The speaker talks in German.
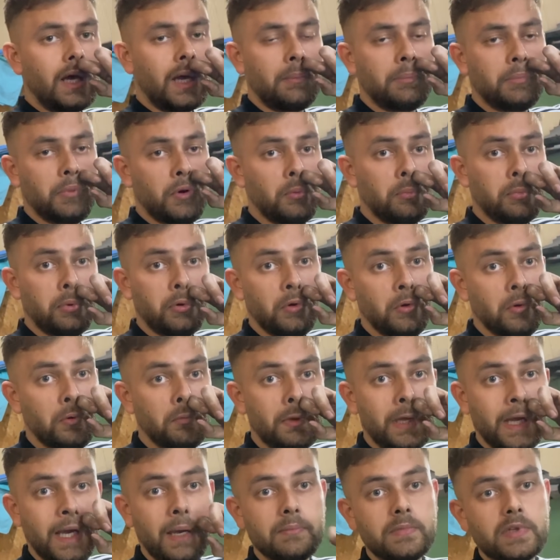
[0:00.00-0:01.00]
Apropos,
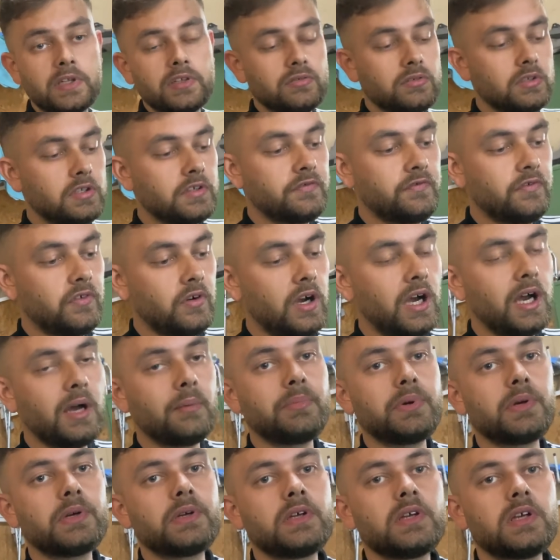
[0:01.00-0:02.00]
wir haben natürlich
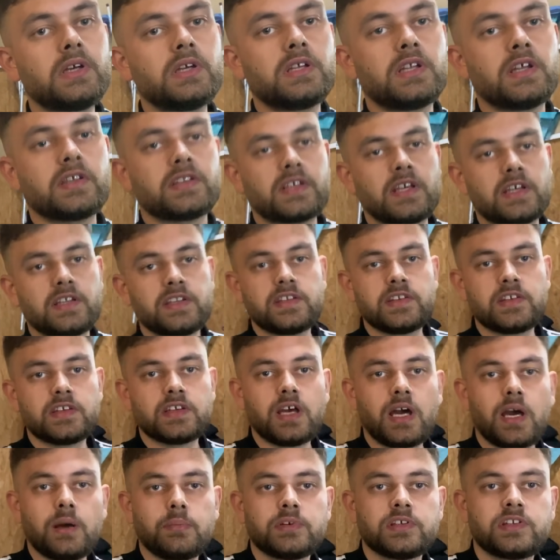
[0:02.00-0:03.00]
vorab das ganze
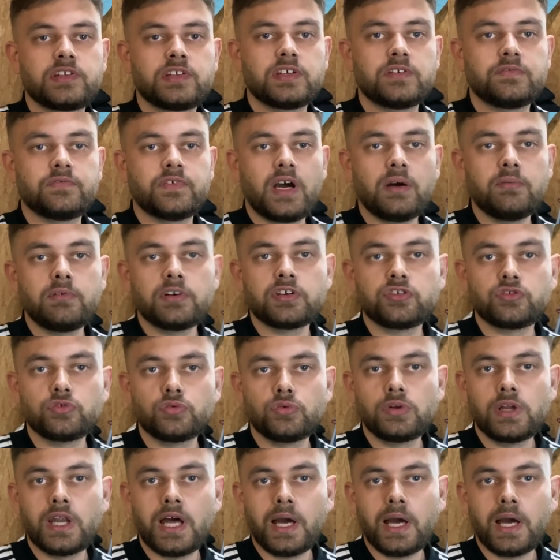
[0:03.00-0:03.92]
ABC Fahrwerksöl